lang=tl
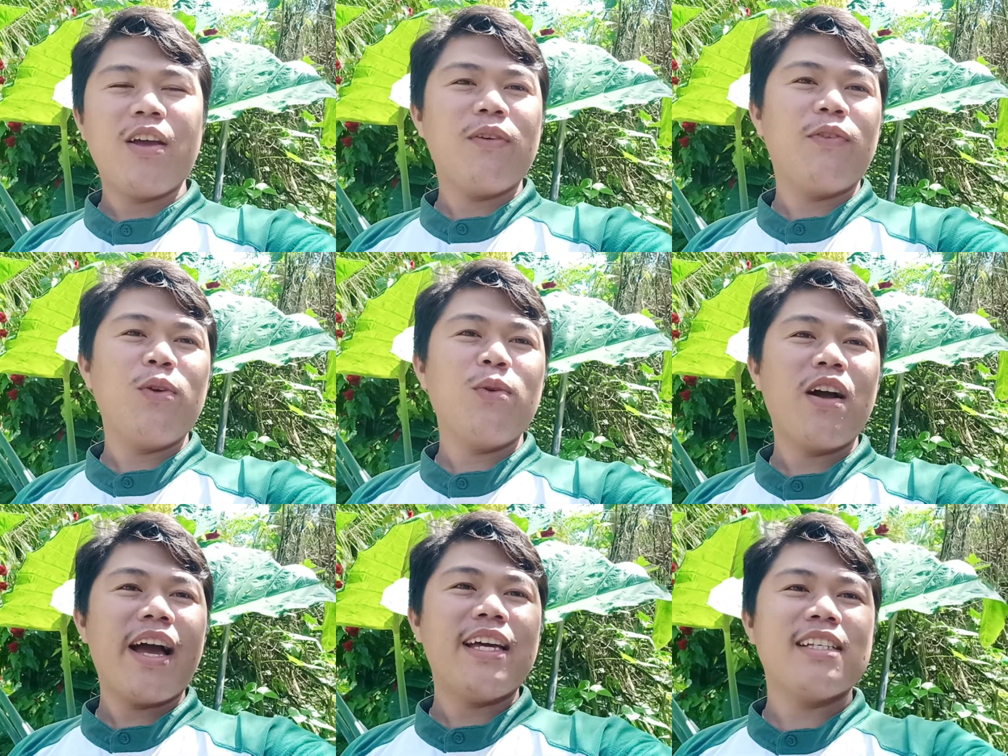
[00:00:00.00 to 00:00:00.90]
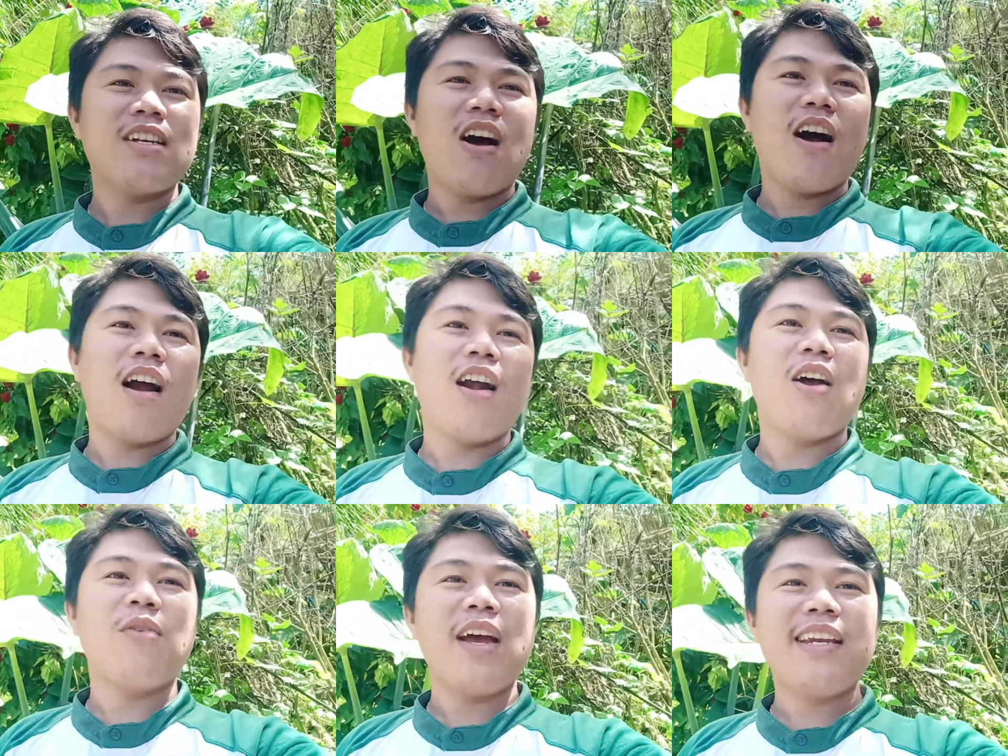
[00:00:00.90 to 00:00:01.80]
you guys are
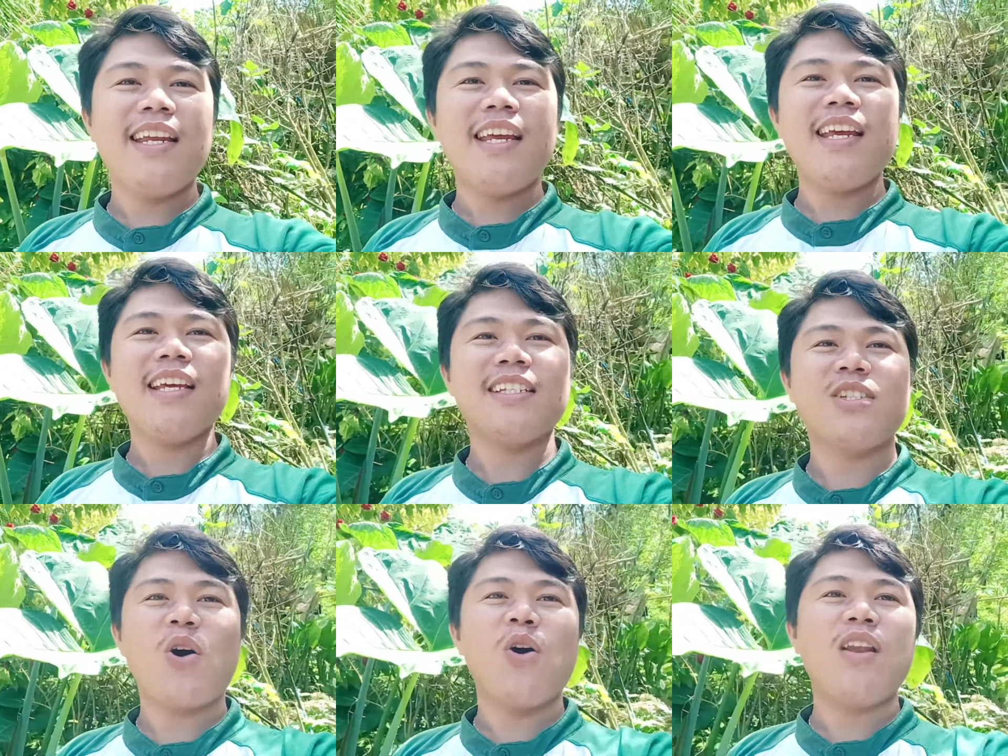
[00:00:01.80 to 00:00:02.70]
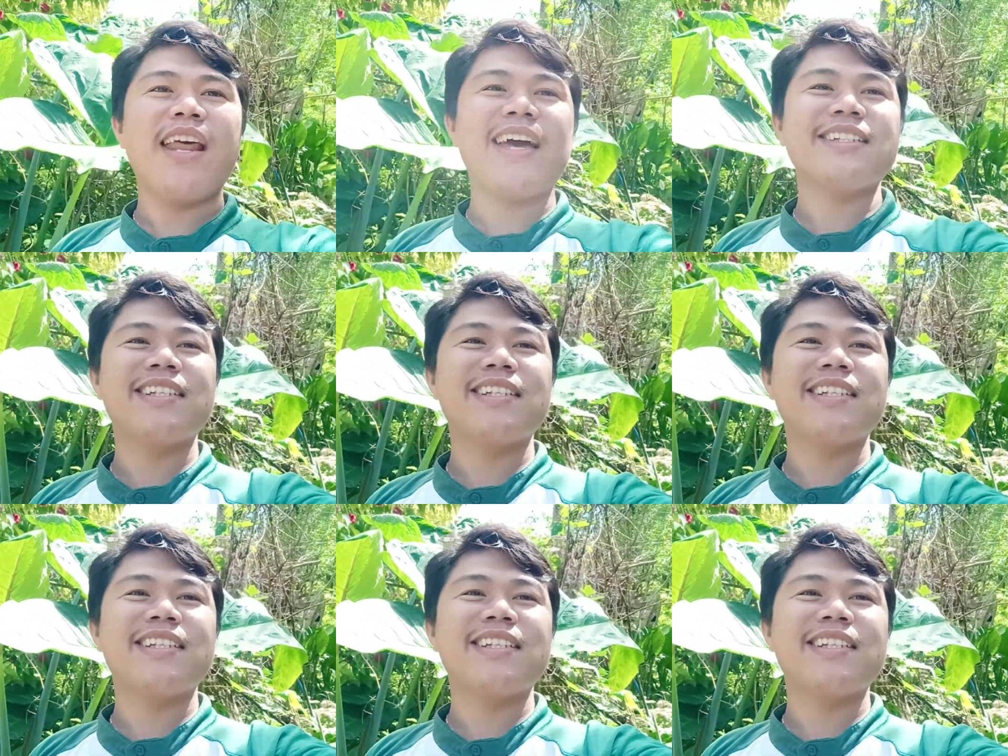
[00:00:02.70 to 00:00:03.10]
ready, so let's get